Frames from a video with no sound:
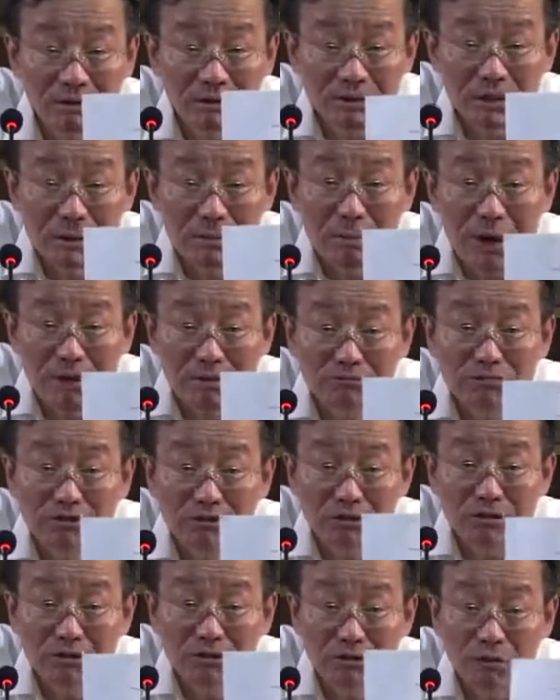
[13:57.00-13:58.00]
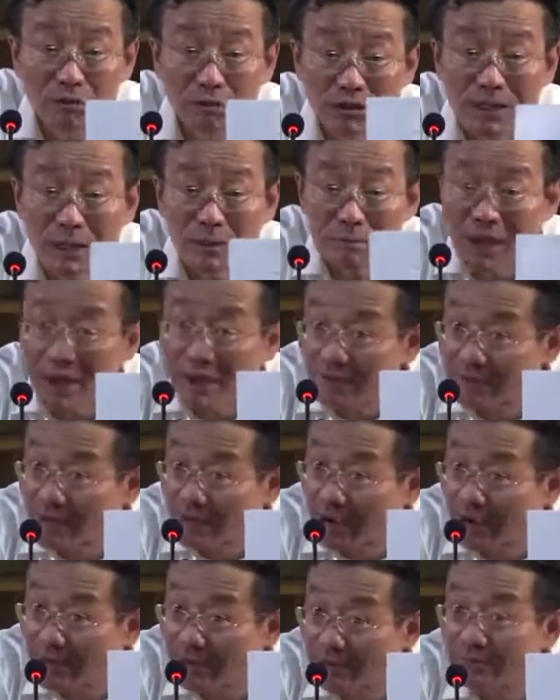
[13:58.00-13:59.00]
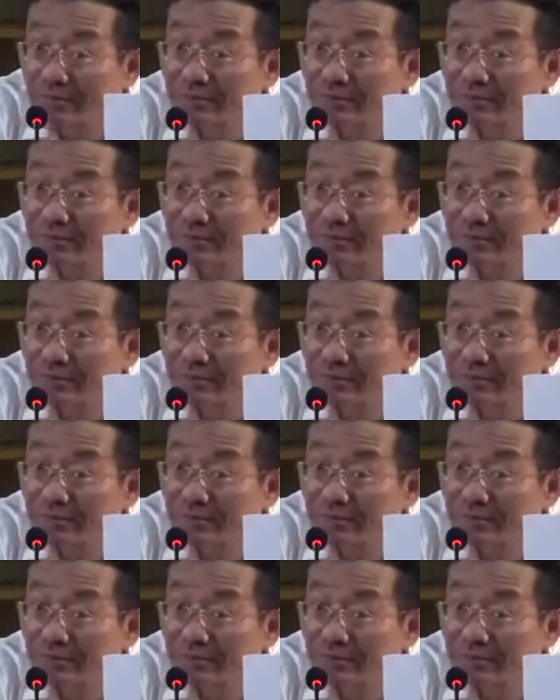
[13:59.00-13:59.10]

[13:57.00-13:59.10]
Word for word: 一百五十六个国家免签，